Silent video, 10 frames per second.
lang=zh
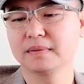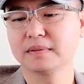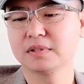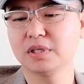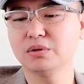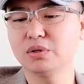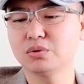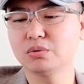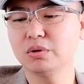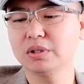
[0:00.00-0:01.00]
针对
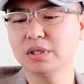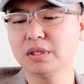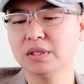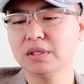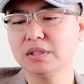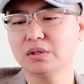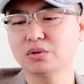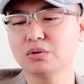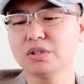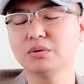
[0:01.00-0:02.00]
中国呢要
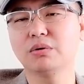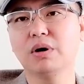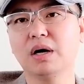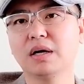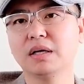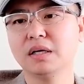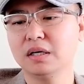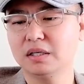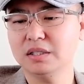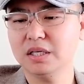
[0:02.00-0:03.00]
重启对话，
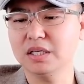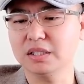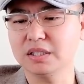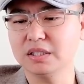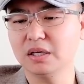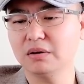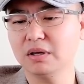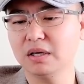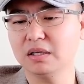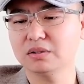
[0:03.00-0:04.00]
而且也提到了
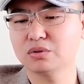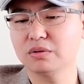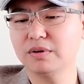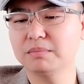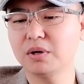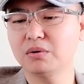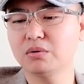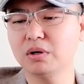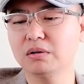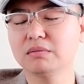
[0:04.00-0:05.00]
啊，双方包
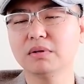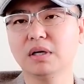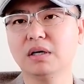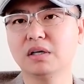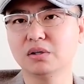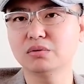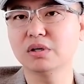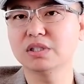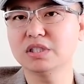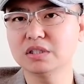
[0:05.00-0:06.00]
括啊合作
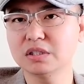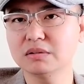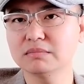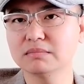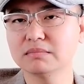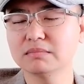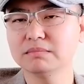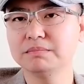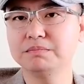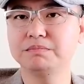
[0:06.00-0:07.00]
和竞争，
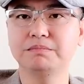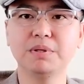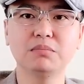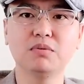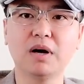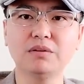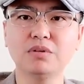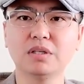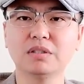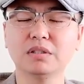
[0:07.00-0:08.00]
并不完
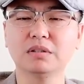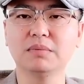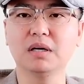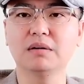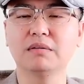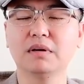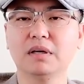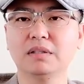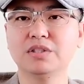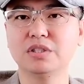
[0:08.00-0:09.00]
全是什么啊
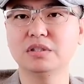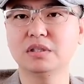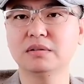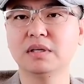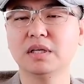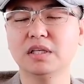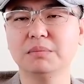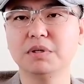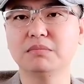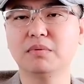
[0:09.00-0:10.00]
竞争，也
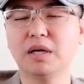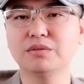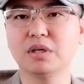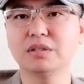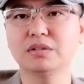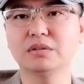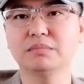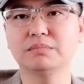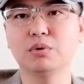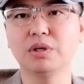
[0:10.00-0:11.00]
并不完全是
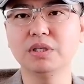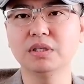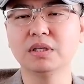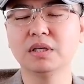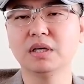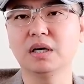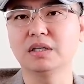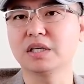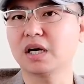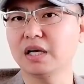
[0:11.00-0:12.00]
博弈，
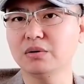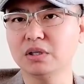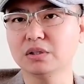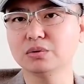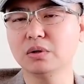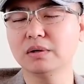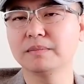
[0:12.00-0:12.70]
而是还有合作，